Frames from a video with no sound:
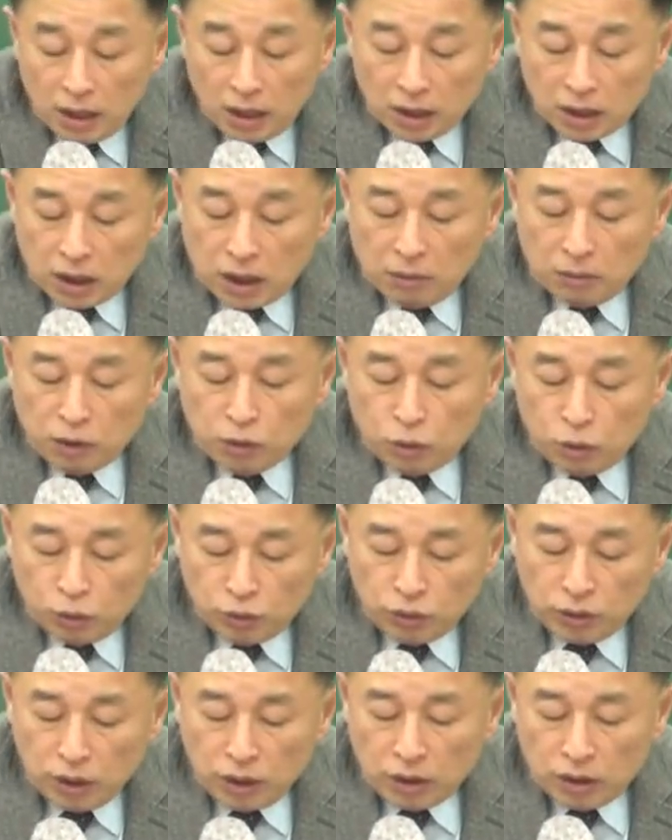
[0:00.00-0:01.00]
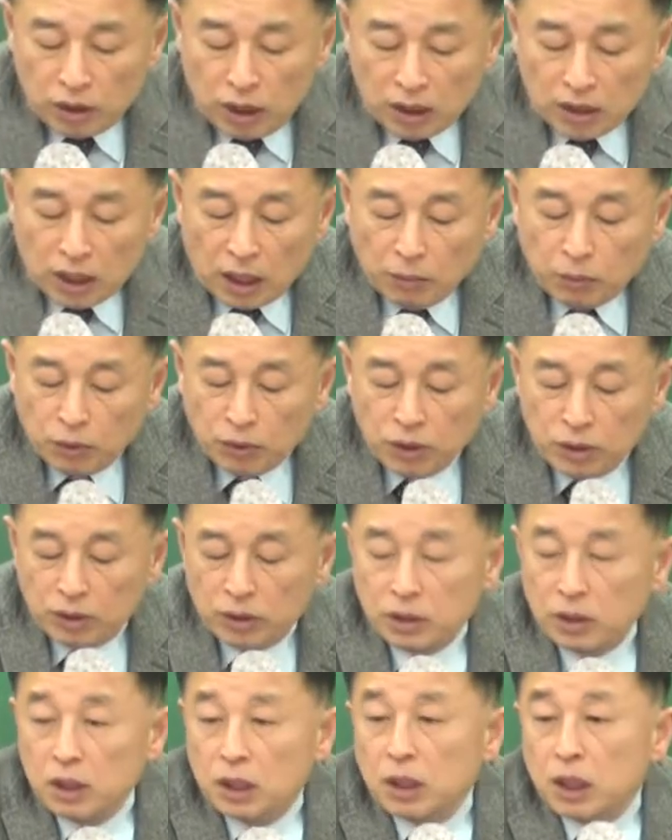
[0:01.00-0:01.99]
그 다음에 소득이득과
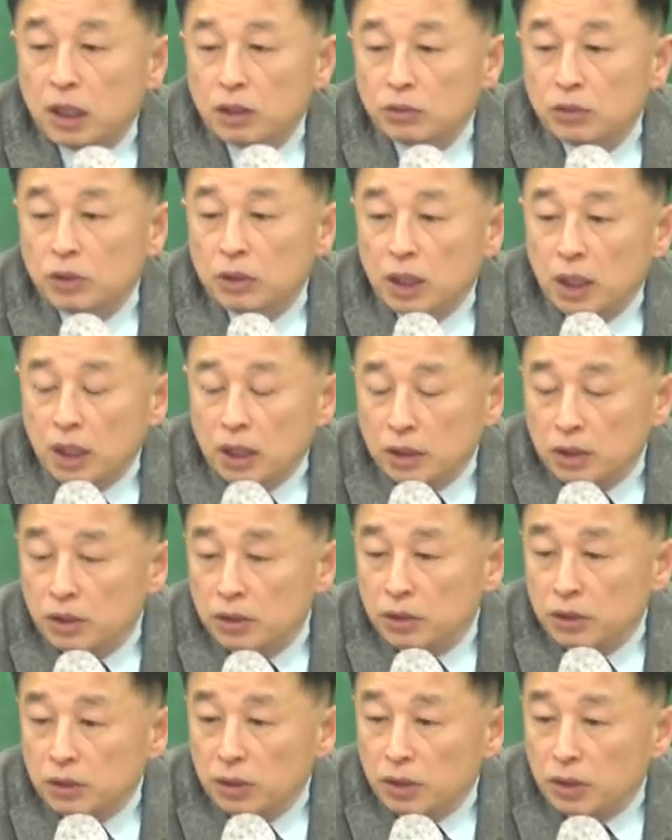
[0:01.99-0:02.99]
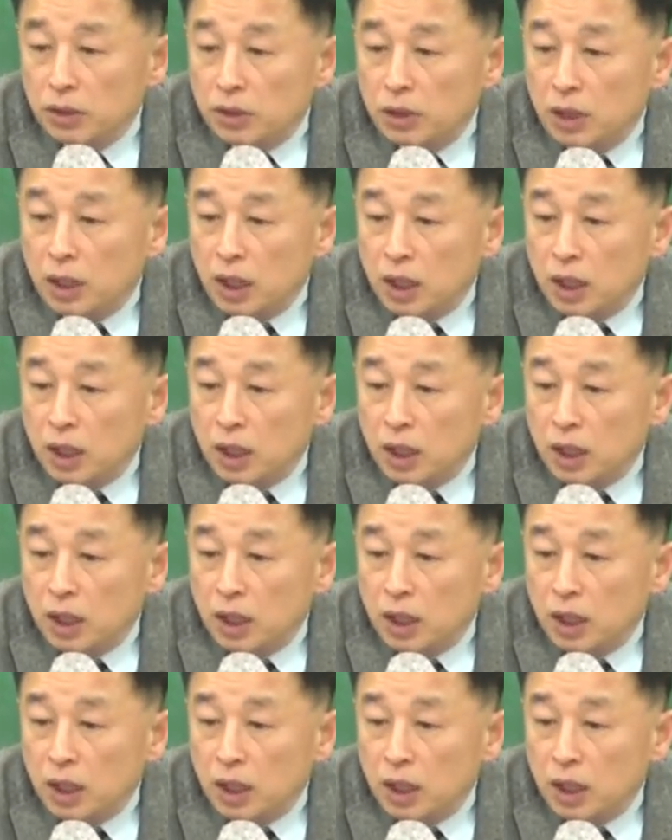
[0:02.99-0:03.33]
자본이득을 기대할 수 있다는 거는요.